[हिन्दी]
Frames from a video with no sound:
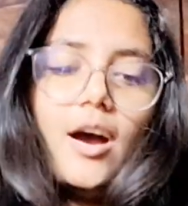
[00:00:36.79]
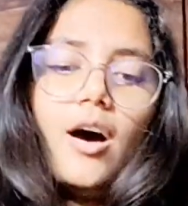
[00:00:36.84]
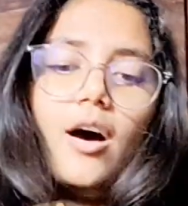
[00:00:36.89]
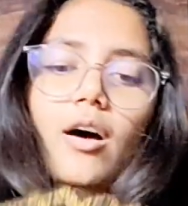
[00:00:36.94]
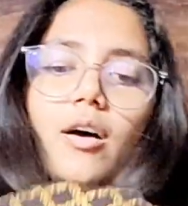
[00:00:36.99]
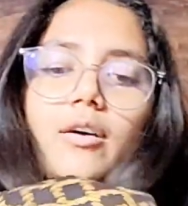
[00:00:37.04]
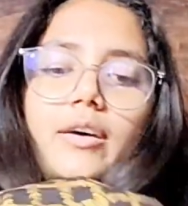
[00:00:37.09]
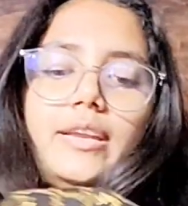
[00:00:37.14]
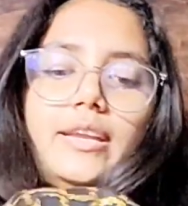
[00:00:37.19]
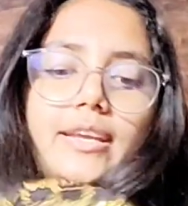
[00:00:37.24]

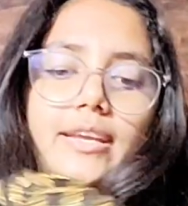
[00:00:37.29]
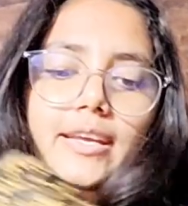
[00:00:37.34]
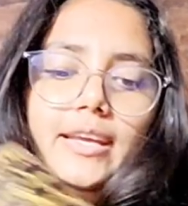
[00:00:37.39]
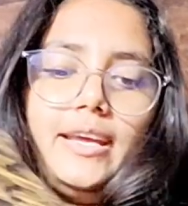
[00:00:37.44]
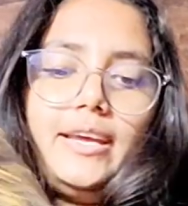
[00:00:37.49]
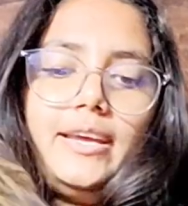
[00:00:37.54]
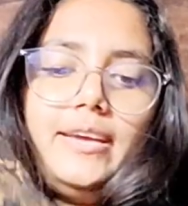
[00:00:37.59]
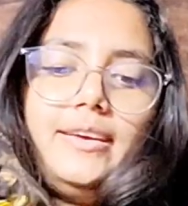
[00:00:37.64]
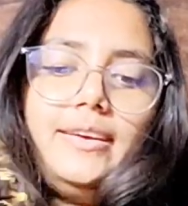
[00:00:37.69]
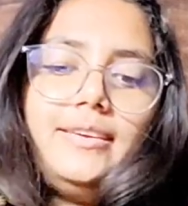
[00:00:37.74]
और
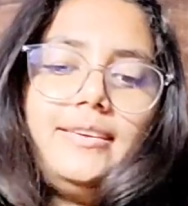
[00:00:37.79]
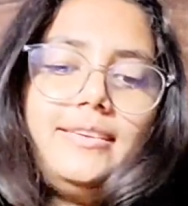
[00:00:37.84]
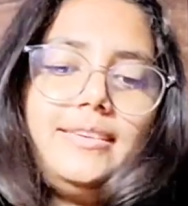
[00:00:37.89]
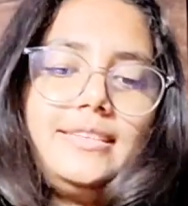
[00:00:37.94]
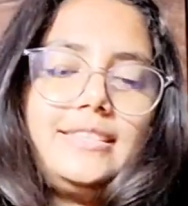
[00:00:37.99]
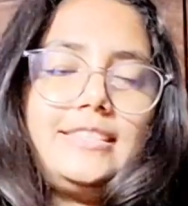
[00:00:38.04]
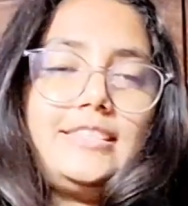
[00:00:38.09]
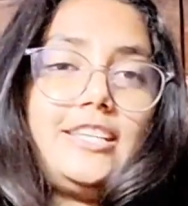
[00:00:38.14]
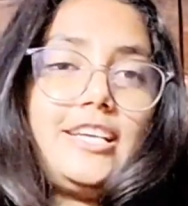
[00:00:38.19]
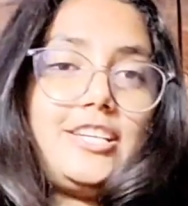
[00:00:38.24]
ये
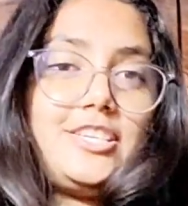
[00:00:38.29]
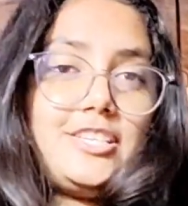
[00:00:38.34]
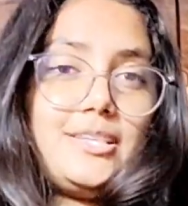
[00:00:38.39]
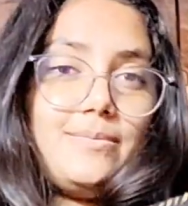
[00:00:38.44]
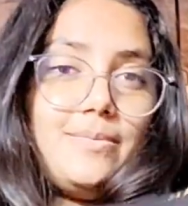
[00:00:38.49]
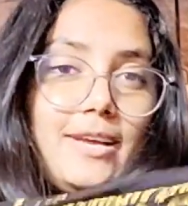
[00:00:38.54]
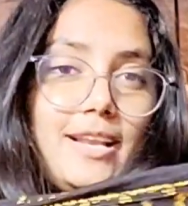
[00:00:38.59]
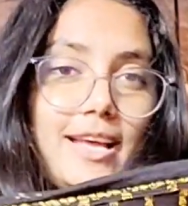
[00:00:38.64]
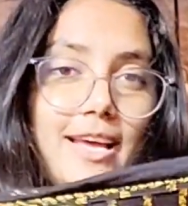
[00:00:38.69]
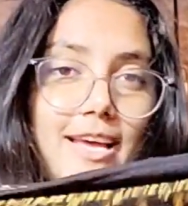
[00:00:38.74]

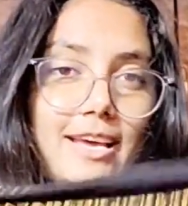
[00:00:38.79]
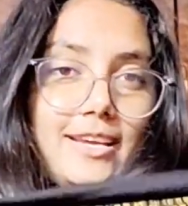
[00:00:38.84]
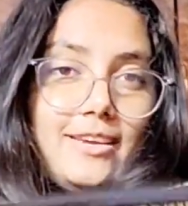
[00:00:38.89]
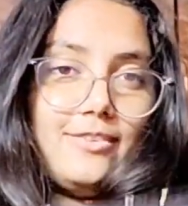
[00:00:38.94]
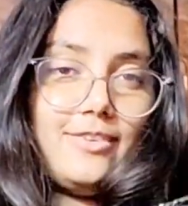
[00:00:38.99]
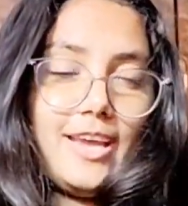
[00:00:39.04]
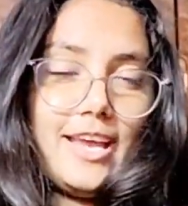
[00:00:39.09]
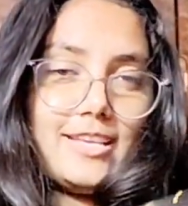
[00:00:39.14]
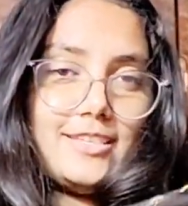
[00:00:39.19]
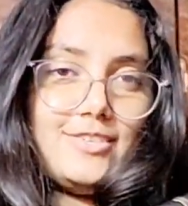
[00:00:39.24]
स्ट्रेचेबल है
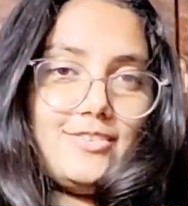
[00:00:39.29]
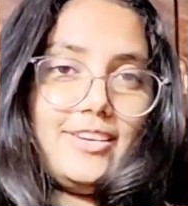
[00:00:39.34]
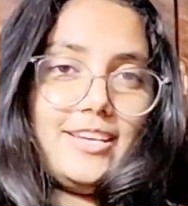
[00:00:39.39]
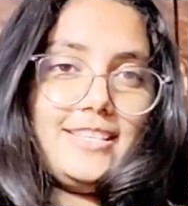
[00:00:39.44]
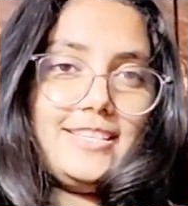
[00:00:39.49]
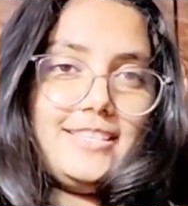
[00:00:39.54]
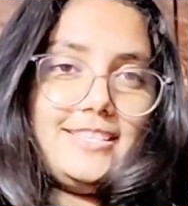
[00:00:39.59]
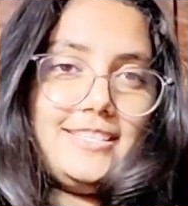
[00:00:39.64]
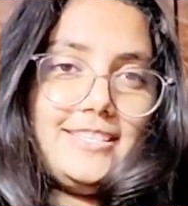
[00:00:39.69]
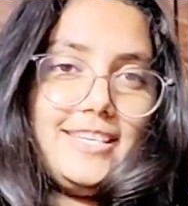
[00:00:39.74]
एज यू
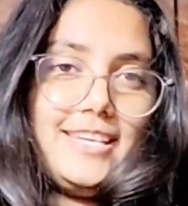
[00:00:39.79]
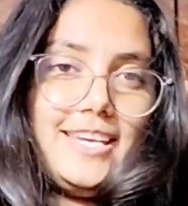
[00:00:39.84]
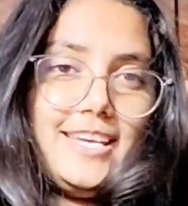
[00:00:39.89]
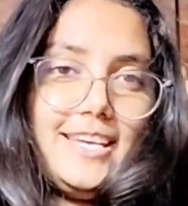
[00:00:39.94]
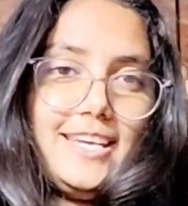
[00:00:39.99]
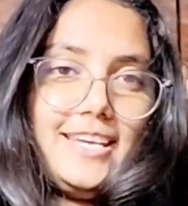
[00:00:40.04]
कैन सी